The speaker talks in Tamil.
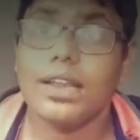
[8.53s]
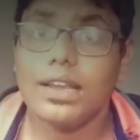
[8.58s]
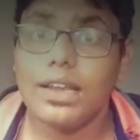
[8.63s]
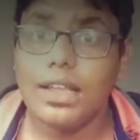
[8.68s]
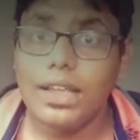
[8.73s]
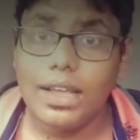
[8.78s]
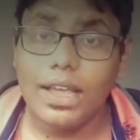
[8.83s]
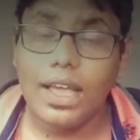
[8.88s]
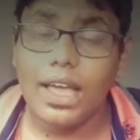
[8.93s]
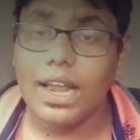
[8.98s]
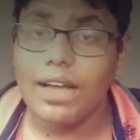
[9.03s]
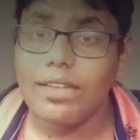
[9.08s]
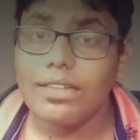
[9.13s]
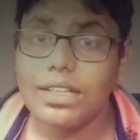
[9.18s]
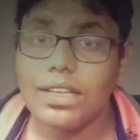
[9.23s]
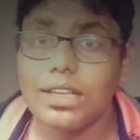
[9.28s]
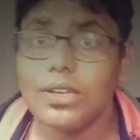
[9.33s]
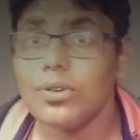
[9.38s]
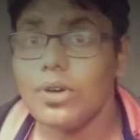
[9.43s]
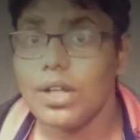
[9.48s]
நீங்கள் யாராவது
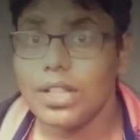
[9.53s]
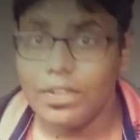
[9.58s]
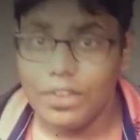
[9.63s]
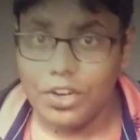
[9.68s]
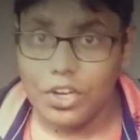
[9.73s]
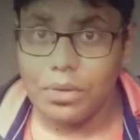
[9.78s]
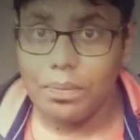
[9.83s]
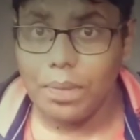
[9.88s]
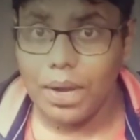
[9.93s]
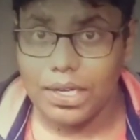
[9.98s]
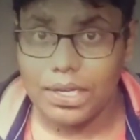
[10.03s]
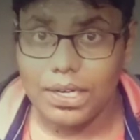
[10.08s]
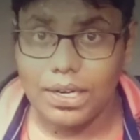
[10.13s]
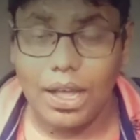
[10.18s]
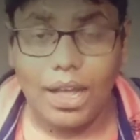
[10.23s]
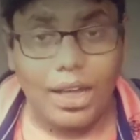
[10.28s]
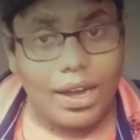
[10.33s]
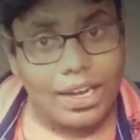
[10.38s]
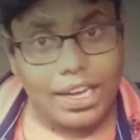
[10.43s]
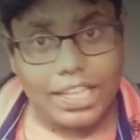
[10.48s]
இன்னும் அந்த வீடியோ பார்க்கலனா
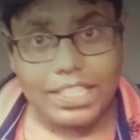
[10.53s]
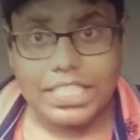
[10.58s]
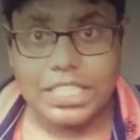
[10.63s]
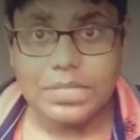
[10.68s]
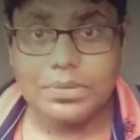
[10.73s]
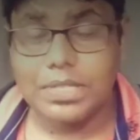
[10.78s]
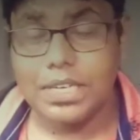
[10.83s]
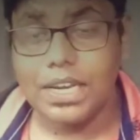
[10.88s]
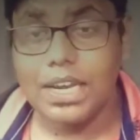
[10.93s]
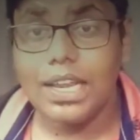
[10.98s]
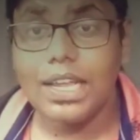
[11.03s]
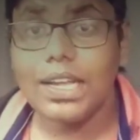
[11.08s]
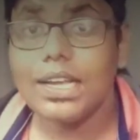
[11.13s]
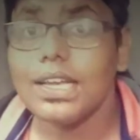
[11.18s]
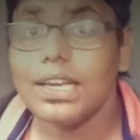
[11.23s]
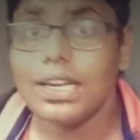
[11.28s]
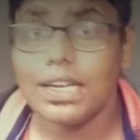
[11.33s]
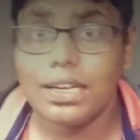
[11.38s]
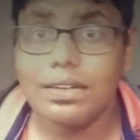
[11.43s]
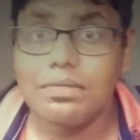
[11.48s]
டிஸ்கிரிப்ஷனில் லிங்க்
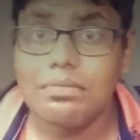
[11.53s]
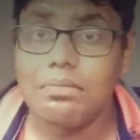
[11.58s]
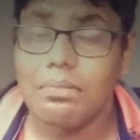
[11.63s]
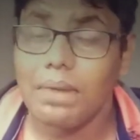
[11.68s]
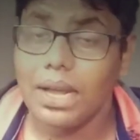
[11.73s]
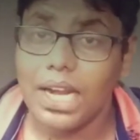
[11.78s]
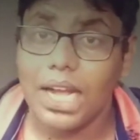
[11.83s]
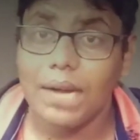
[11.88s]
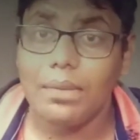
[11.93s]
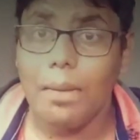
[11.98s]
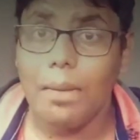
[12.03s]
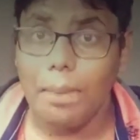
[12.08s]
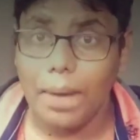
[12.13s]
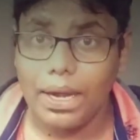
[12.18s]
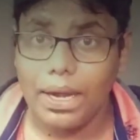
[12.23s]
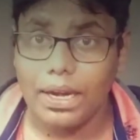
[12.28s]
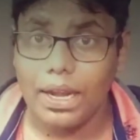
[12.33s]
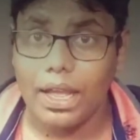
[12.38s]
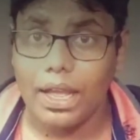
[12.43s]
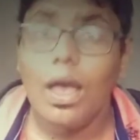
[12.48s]
இருக்குது மறக்காமல்
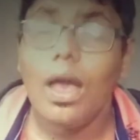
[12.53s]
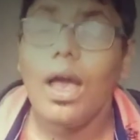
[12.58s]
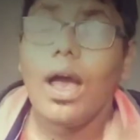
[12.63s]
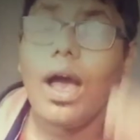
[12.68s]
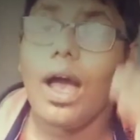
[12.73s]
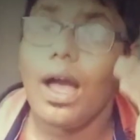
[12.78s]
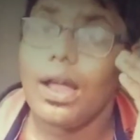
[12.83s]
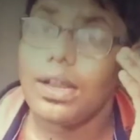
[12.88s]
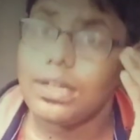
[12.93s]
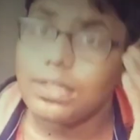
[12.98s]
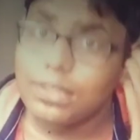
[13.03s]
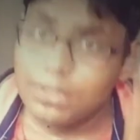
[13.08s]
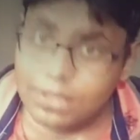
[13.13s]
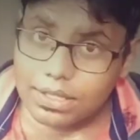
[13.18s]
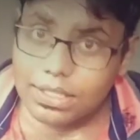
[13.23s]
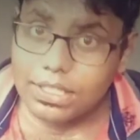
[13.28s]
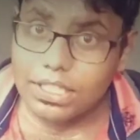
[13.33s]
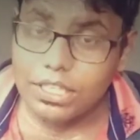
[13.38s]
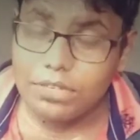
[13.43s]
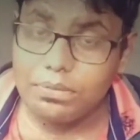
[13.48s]
பாருங்கள் அண்ட்
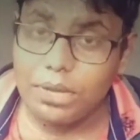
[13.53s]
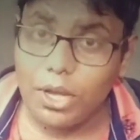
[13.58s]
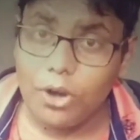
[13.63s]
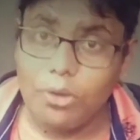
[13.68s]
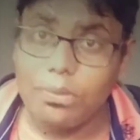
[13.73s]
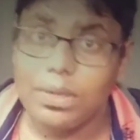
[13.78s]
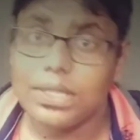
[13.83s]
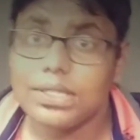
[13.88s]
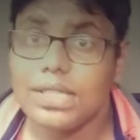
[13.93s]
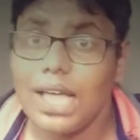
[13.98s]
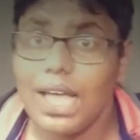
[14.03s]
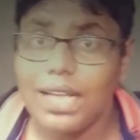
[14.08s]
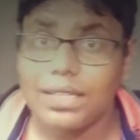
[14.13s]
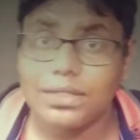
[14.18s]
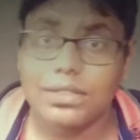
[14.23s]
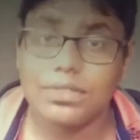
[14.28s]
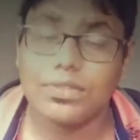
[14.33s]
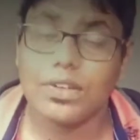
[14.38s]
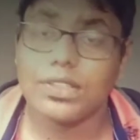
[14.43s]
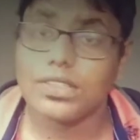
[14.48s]
திரும்ப ரொம்ப
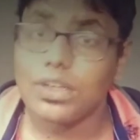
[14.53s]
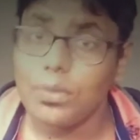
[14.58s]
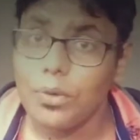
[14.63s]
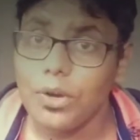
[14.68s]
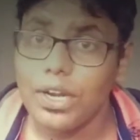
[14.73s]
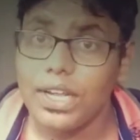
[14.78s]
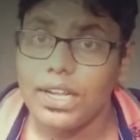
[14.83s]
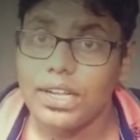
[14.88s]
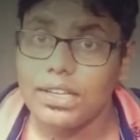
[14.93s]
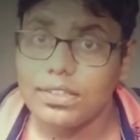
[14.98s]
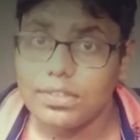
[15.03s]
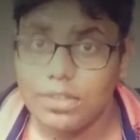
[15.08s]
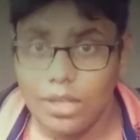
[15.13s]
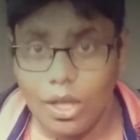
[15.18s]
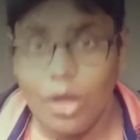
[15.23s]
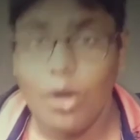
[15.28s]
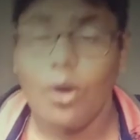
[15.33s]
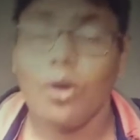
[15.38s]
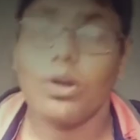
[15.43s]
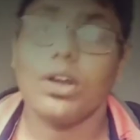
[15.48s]
தேங்க்ஸ் ஃபார் சப்போர்ட்டிங் அஸ்
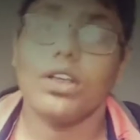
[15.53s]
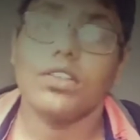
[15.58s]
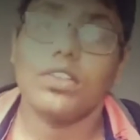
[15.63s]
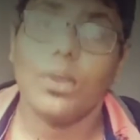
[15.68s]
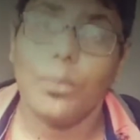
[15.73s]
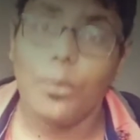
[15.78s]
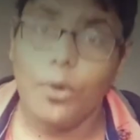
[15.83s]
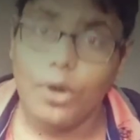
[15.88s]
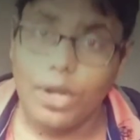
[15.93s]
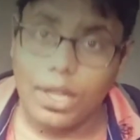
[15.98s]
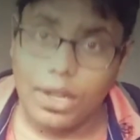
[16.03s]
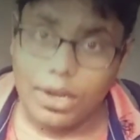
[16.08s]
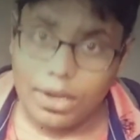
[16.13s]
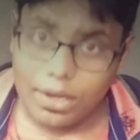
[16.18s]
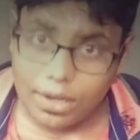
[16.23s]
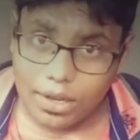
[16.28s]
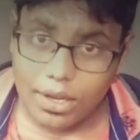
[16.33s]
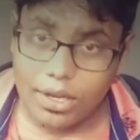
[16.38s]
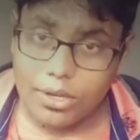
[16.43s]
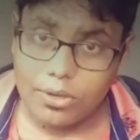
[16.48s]
உங்களோட சப்போர்ட்
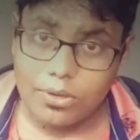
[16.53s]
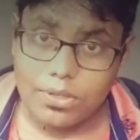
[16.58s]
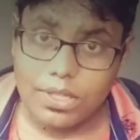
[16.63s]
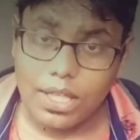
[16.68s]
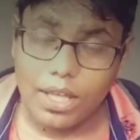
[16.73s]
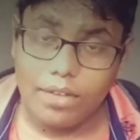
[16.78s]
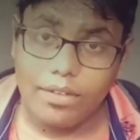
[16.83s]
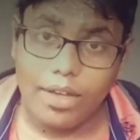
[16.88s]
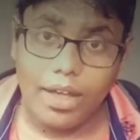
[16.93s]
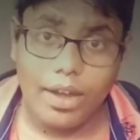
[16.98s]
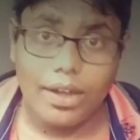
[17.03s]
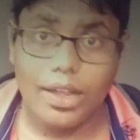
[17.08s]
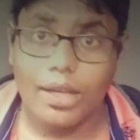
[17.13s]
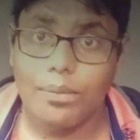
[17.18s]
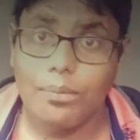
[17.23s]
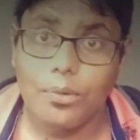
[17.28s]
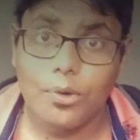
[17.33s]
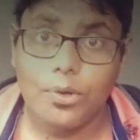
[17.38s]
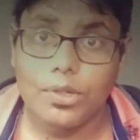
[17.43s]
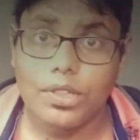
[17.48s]
எங்களுக்கு இன்னும் தேவை அண்ட்
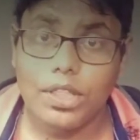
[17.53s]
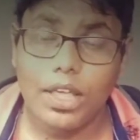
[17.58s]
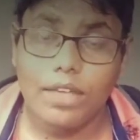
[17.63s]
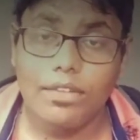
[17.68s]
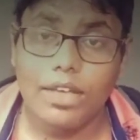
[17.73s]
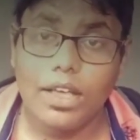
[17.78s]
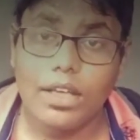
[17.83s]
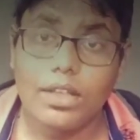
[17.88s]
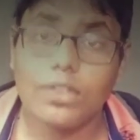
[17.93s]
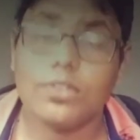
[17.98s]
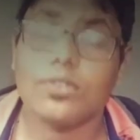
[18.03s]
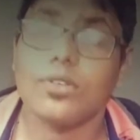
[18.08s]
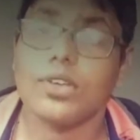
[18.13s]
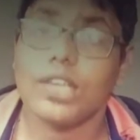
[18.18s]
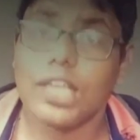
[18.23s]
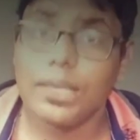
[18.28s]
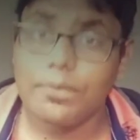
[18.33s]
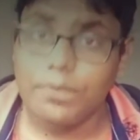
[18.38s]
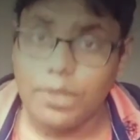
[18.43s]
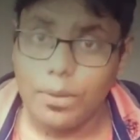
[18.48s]
எப்பவும் தேவை ஸோ
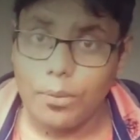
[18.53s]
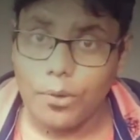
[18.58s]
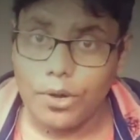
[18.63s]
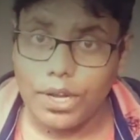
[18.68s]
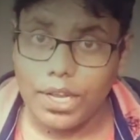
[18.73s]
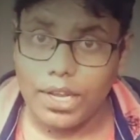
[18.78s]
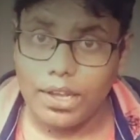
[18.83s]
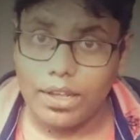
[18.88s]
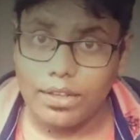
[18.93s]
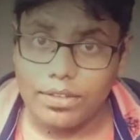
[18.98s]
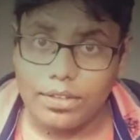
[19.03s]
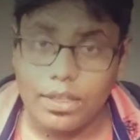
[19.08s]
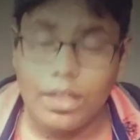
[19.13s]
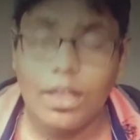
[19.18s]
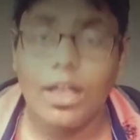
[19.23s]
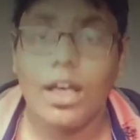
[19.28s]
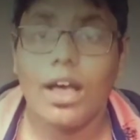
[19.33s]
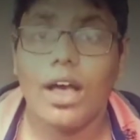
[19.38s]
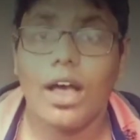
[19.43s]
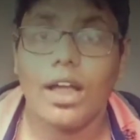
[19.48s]
கீப் சப்போர்ட்டிங் அஸ்
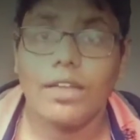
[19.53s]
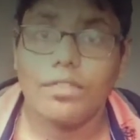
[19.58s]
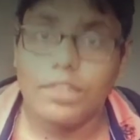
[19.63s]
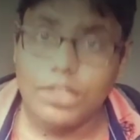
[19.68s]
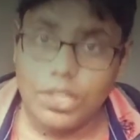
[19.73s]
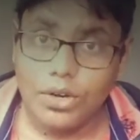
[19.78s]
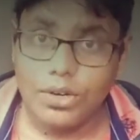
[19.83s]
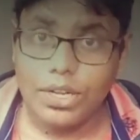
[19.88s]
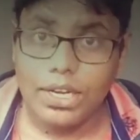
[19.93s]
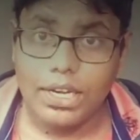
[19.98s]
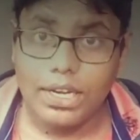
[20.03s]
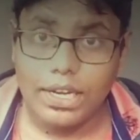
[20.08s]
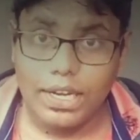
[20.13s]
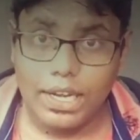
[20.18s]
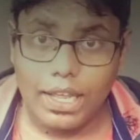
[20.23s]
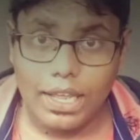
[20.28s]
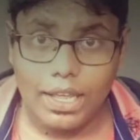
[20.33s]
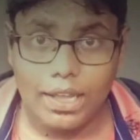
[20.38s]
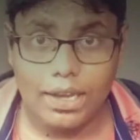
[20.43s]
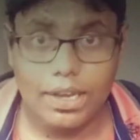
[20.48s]
அண்ட் வித்தவுட் எனி டே
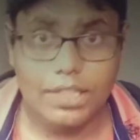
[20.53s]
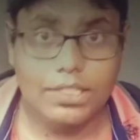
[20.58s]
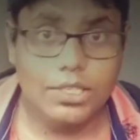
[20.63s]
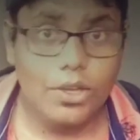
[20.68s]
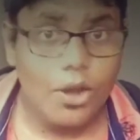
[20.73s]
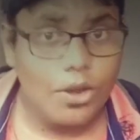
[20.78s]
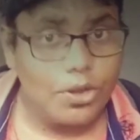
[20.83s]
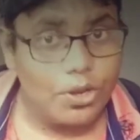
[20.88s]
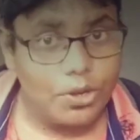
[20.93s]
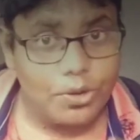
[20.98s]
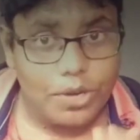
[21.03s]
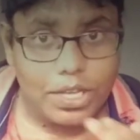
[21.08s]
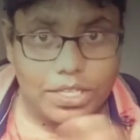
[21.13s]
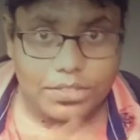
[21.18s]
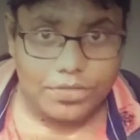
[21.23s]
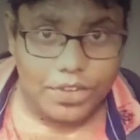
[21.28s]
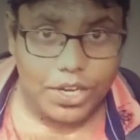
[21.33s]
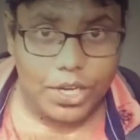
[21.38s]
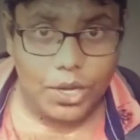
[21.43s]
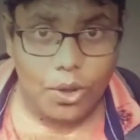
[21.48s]
லெட்ஸ் கோன் டு டுடேஸ்
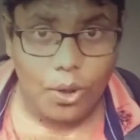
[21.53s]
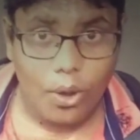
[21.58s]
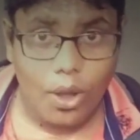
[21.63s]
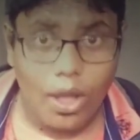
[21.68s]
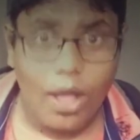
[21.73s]
வீடியோ